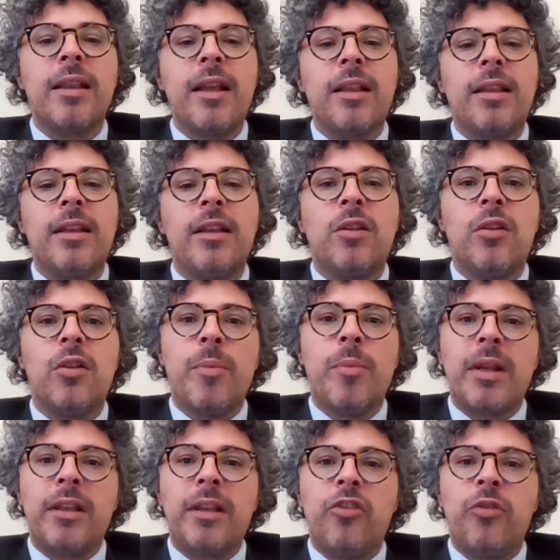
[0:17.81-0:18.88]
dal titolo
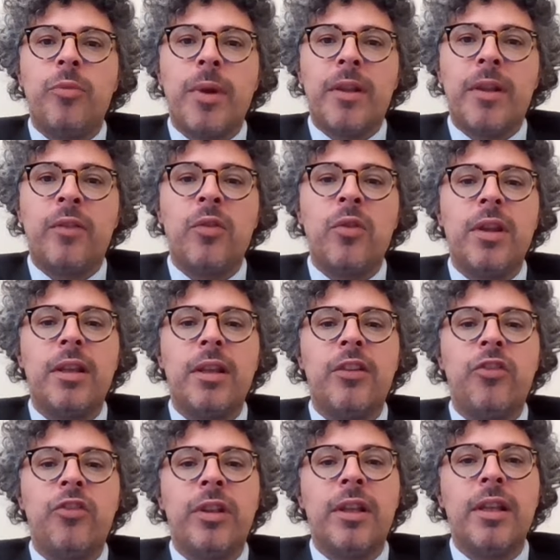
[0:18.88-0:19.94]
Partecipazione di
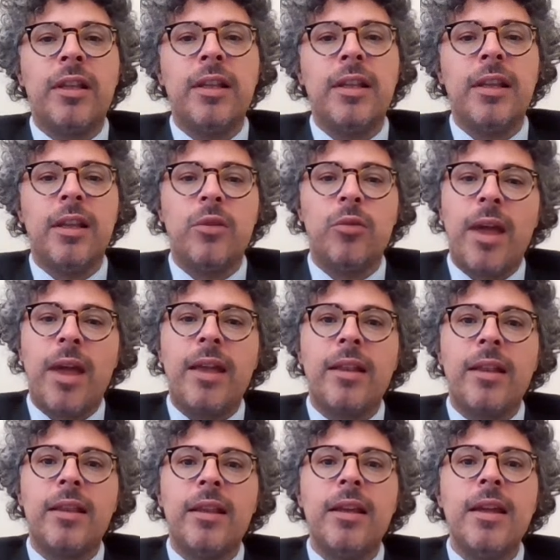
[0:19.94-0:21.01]
cittadini ed
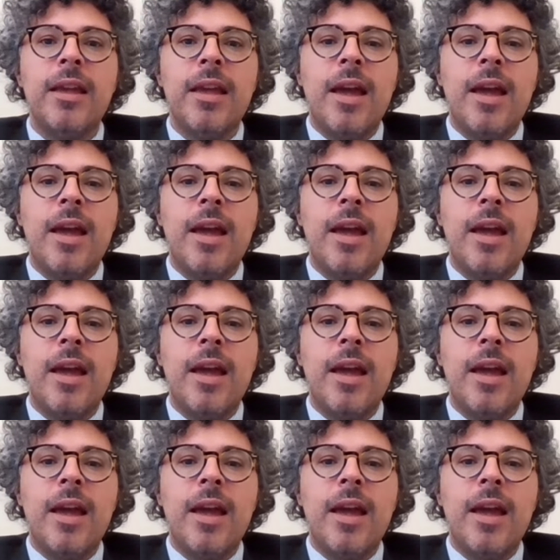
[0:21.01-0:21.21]
utenti